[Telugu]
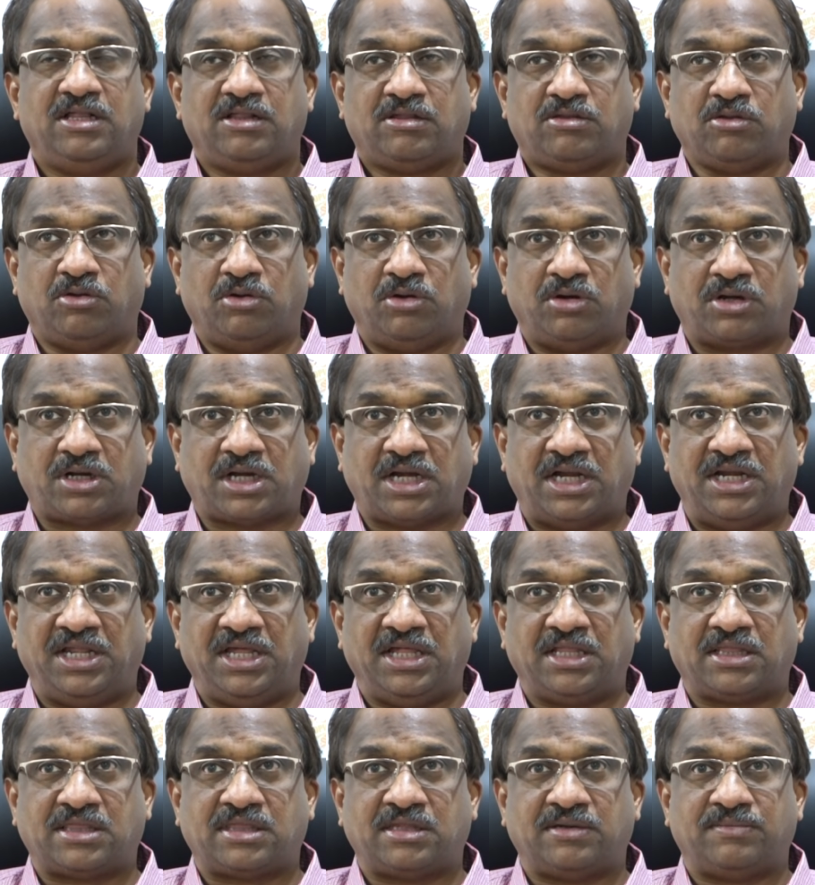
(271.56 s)
సో
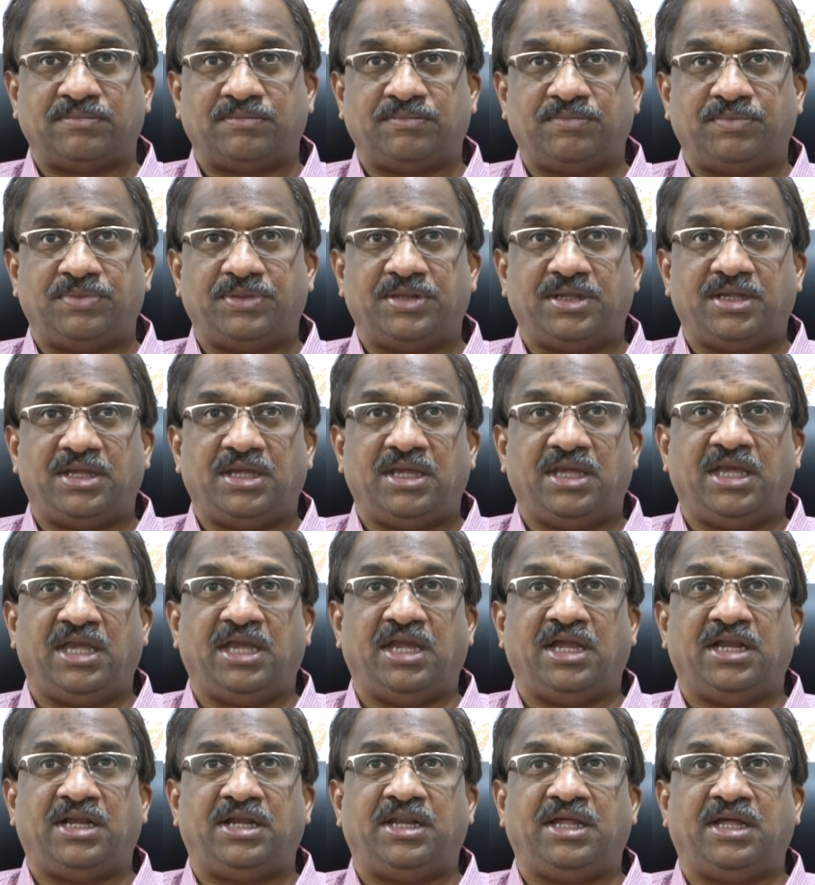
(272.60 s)
కనీసం ఈ
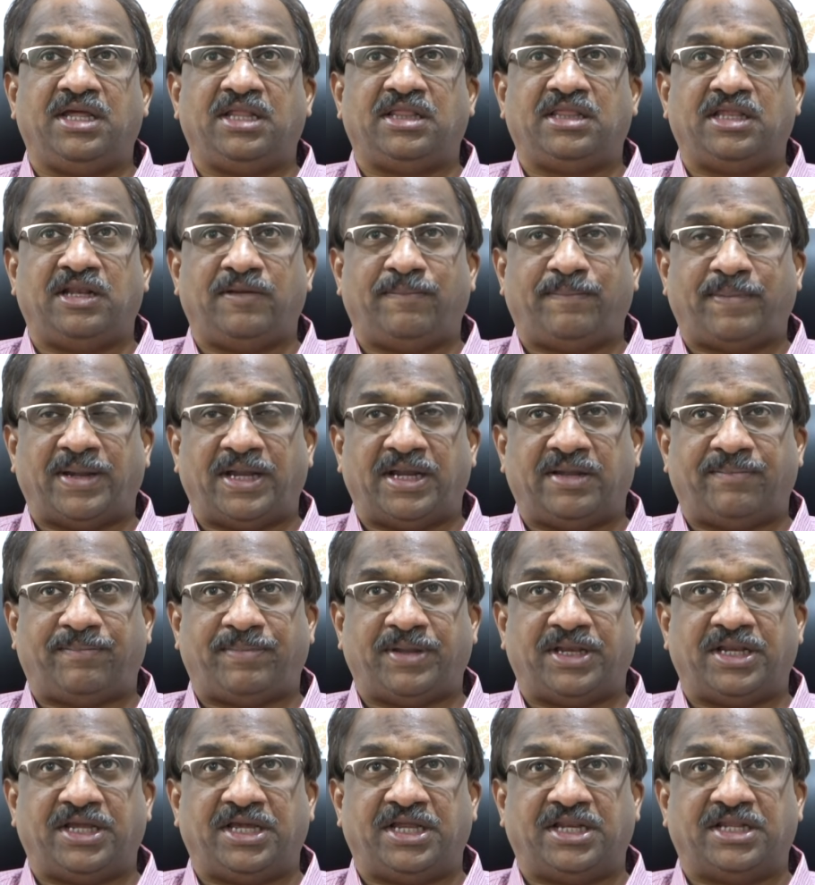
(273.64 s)
డీజిల్ పైన
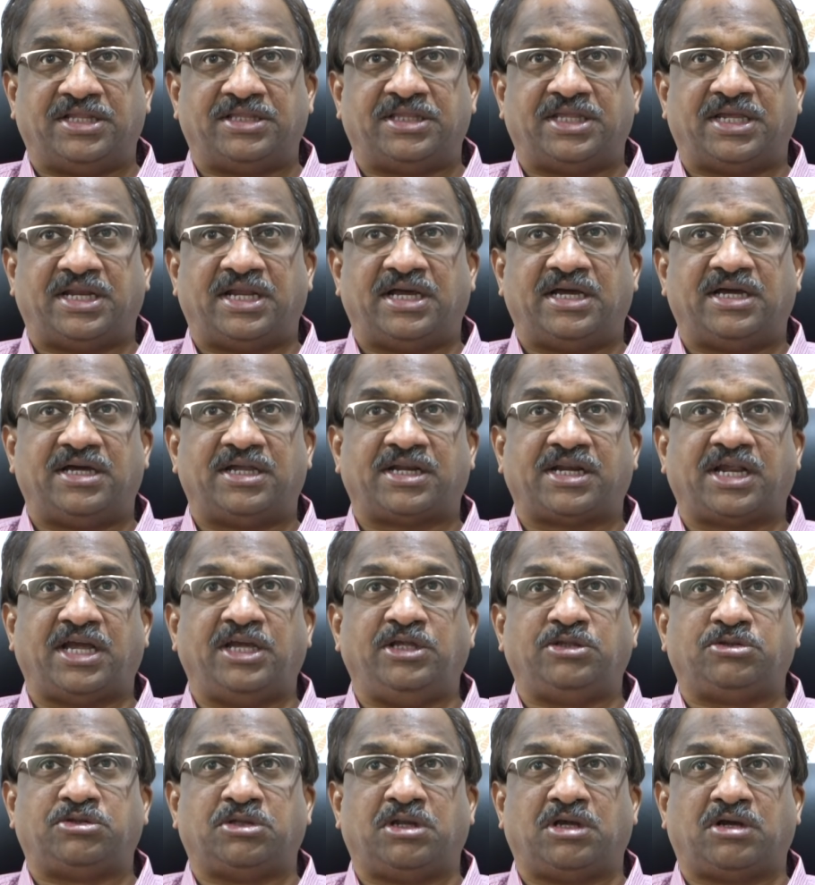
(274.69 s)
పెరిగిన ధర
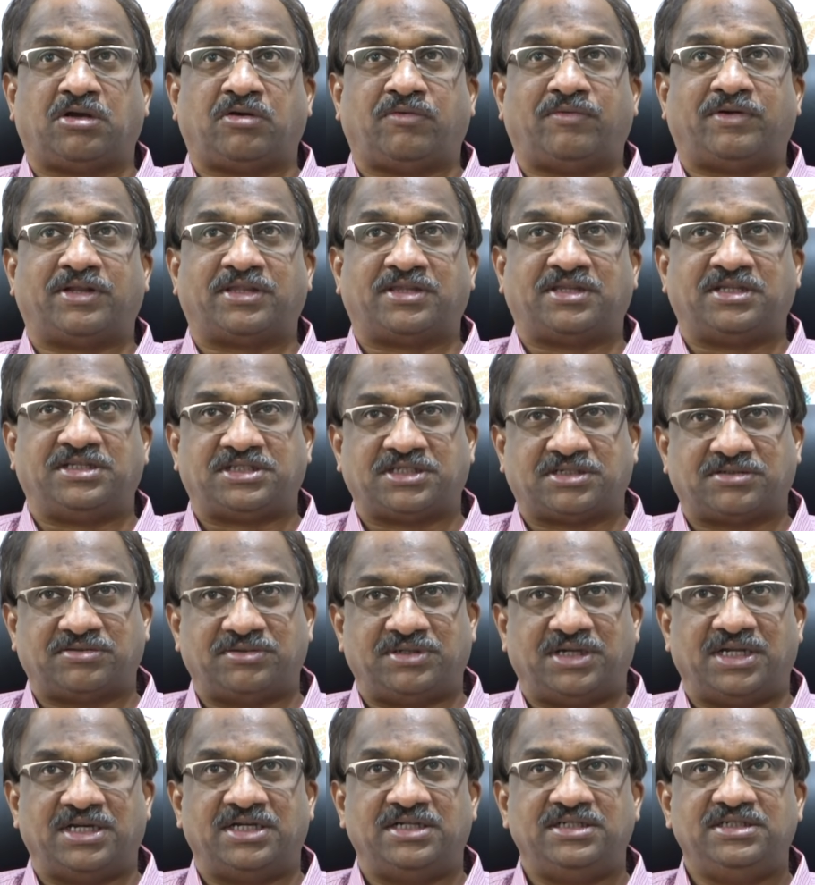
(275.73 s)
రైతులకు
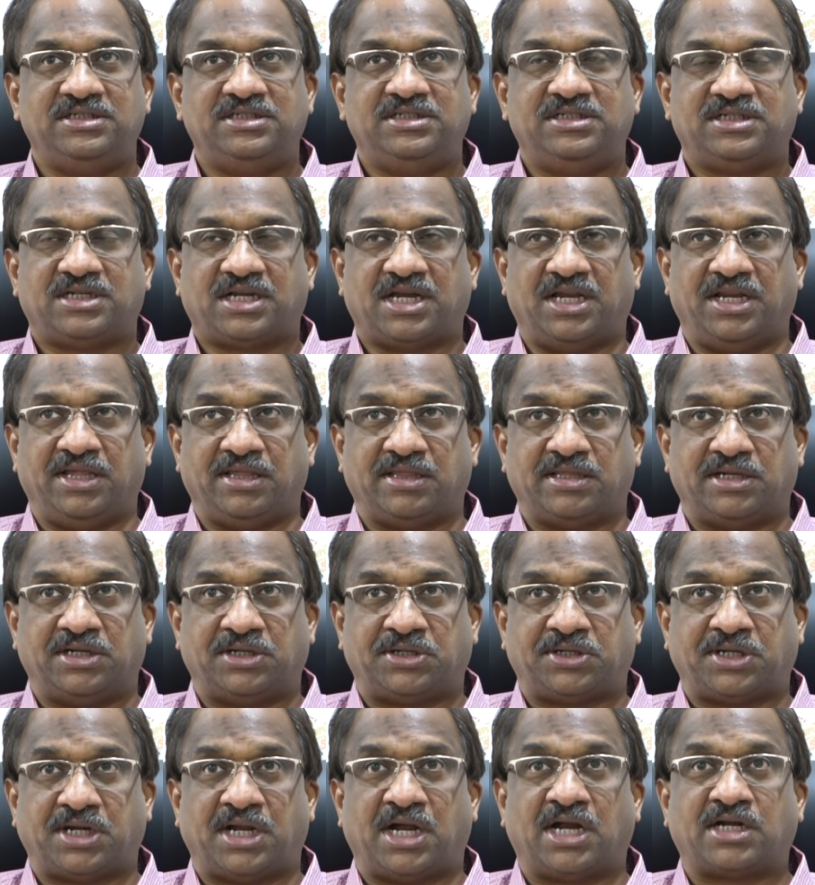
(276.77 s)
వర్తించకుండా కనీసం
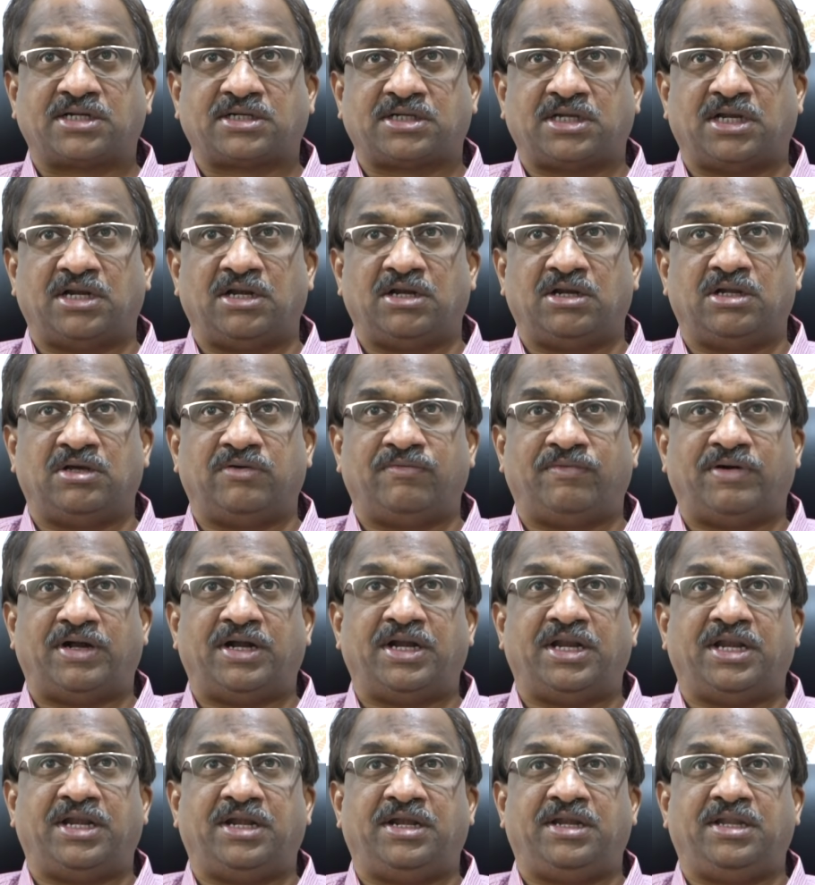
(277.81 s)
ట్రాక్టర్లలో
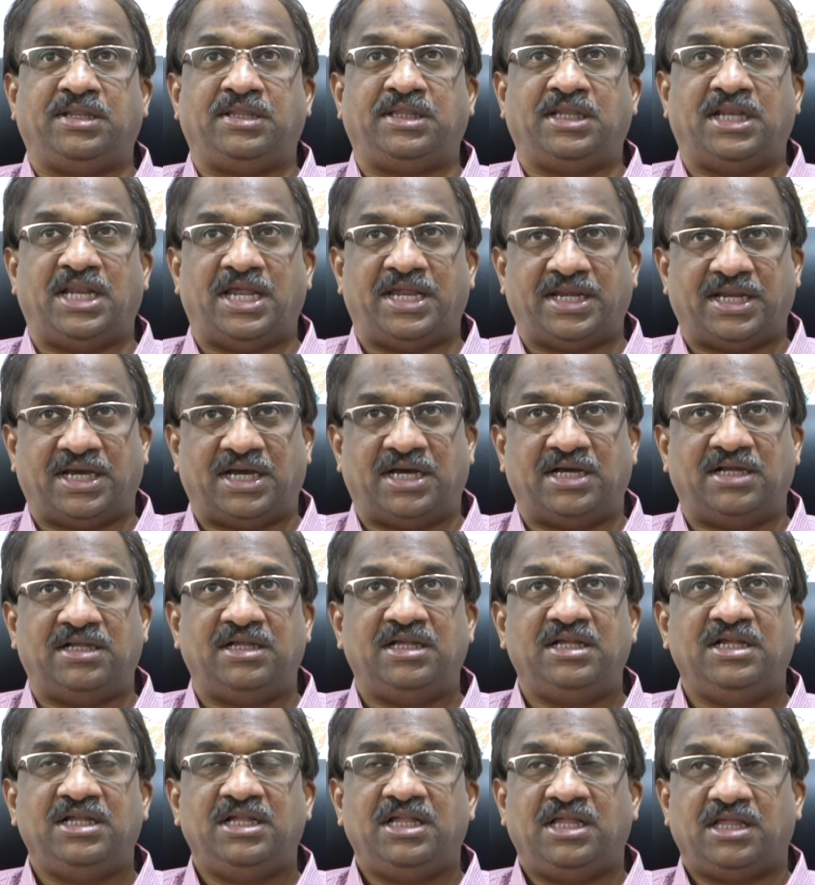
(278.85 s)
వాడే డీజిల్ అయినా
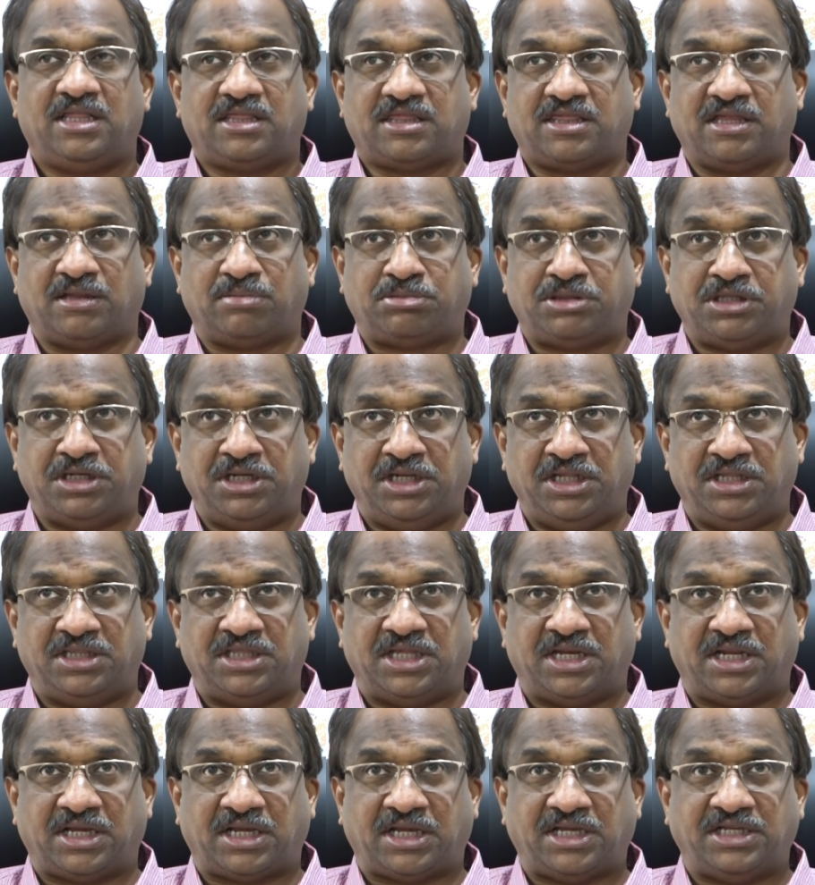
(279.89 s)
సబ్సిడీ
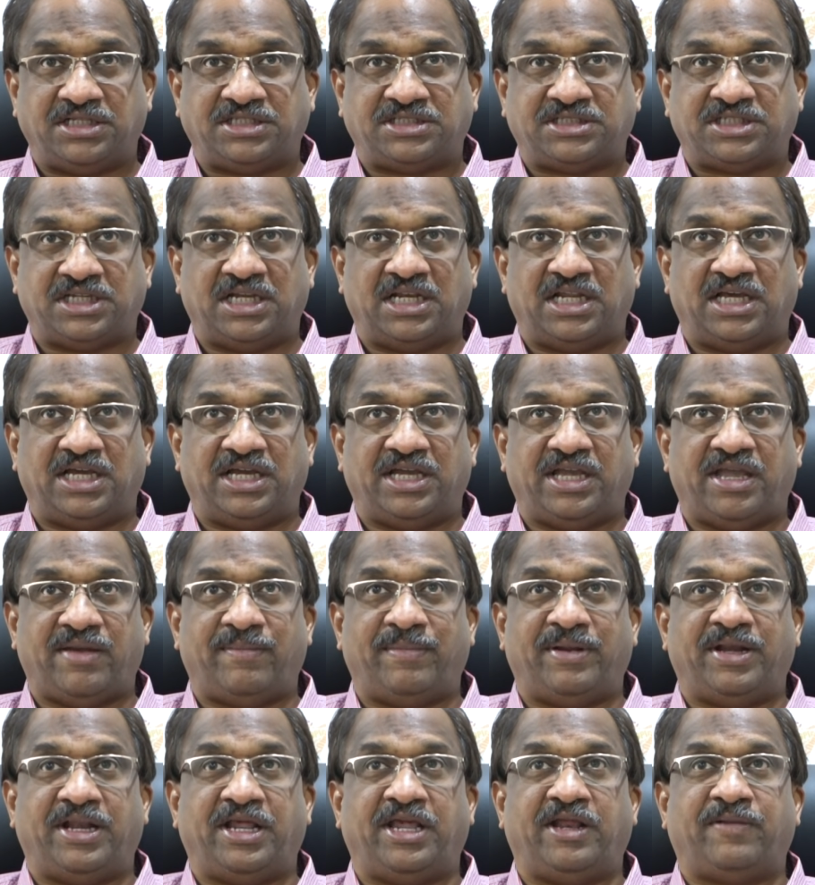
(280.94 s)
ధరకు ఇచ్చేలా
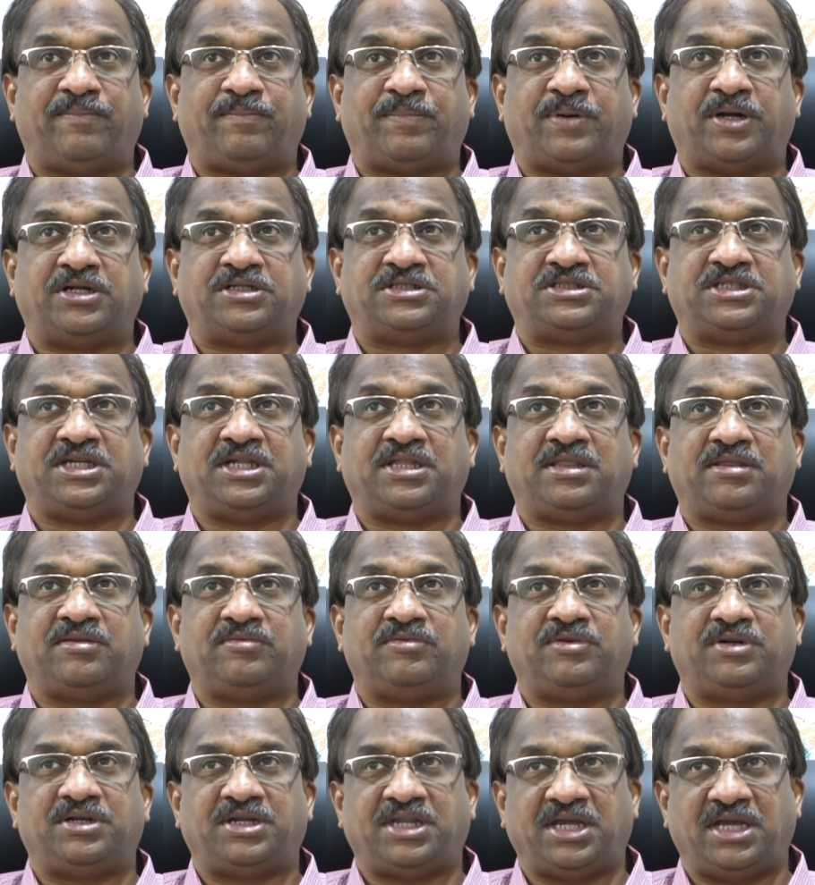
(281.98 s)
ఏమైనా ఏర్పాటు చేసి
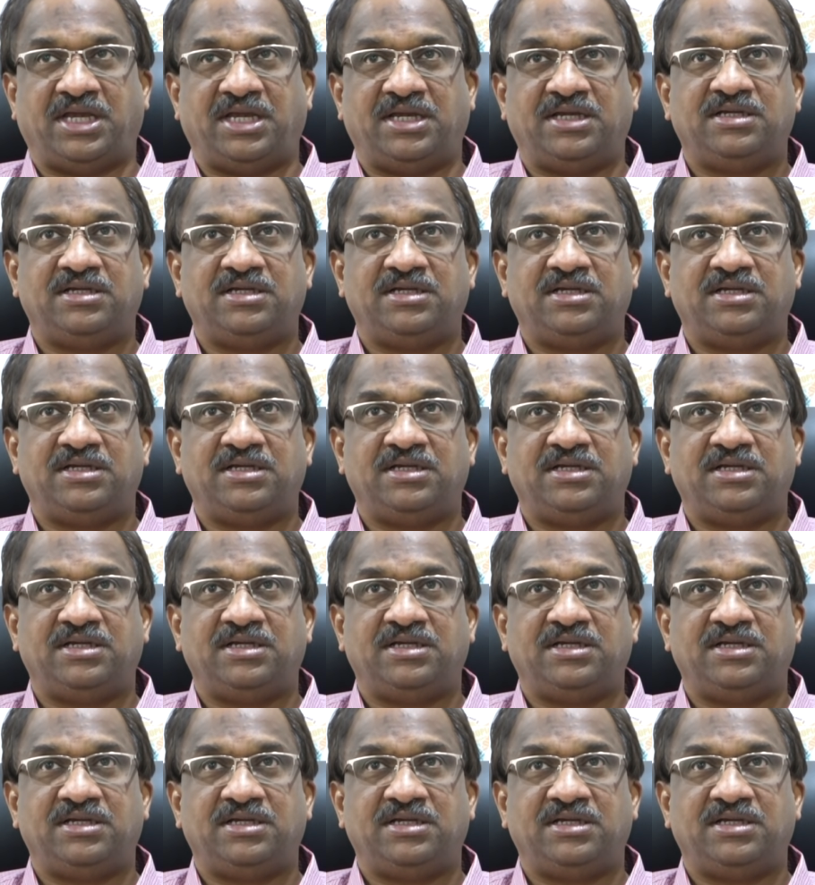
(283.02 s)
ఉంటే